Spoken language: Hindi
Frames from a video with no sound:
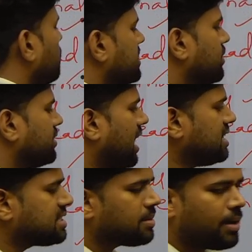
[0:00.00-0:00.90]
संविधान
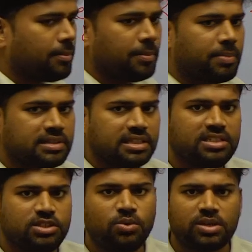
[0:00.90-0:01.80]
सभा में
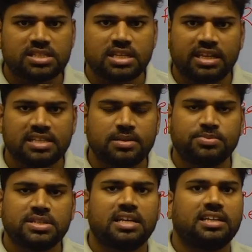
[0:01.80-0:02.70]
प्रतिनिधियों की संख्या
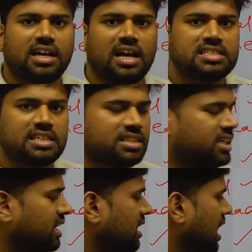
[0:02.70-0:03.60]
सबसे ज्यादा कहां से थी
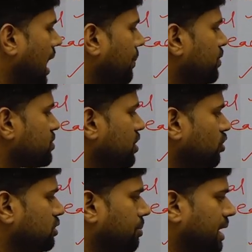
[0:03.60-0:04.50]
आपको
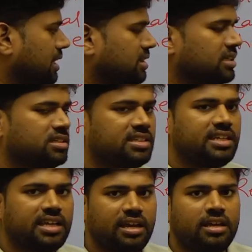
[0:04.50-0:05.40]
संयुक्त प्रांत
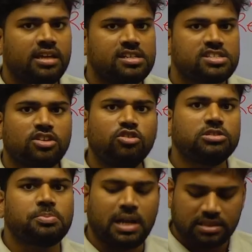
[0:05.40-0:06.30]
ठीक है संयुक्त
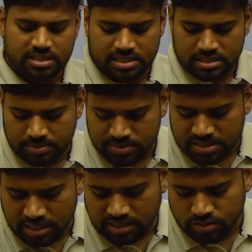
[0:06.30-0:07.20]
प्रांत से सबसे
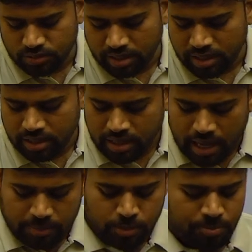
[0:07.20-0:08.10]
ज्यादा जो है
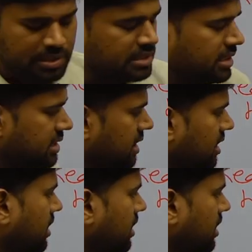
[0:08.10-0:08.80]
आपको प्रतिनिधि